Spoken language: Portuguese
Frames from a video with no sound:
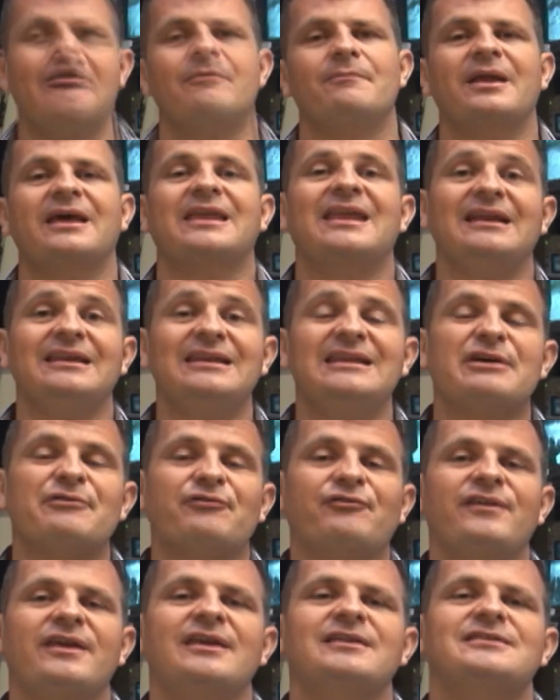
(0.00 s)
para que ali na
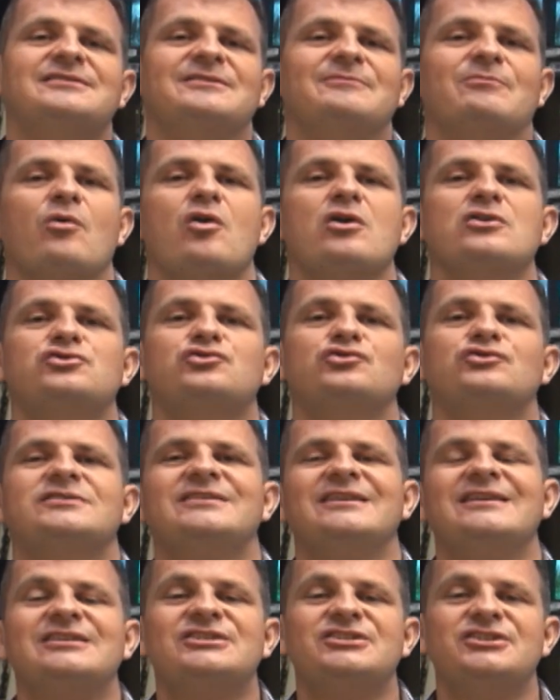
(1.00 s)
frente se mostre o
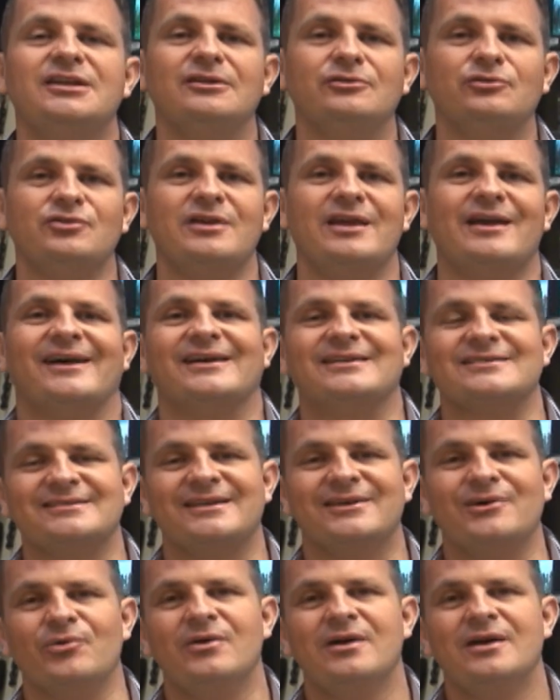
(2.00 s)
sentido e a
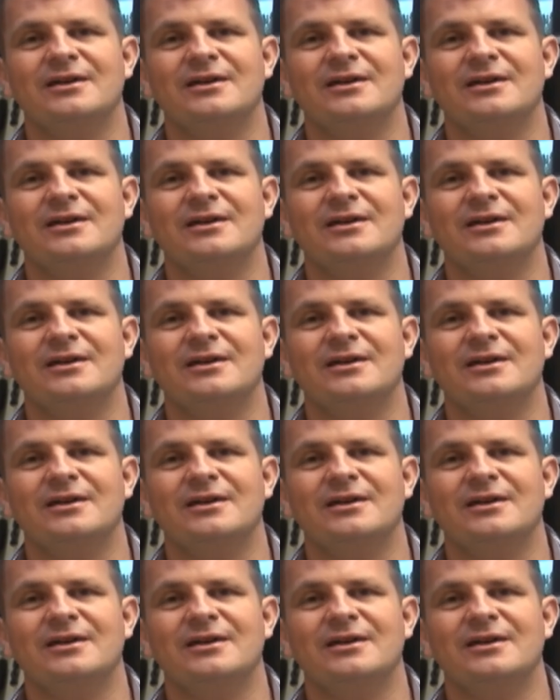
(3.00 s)
razão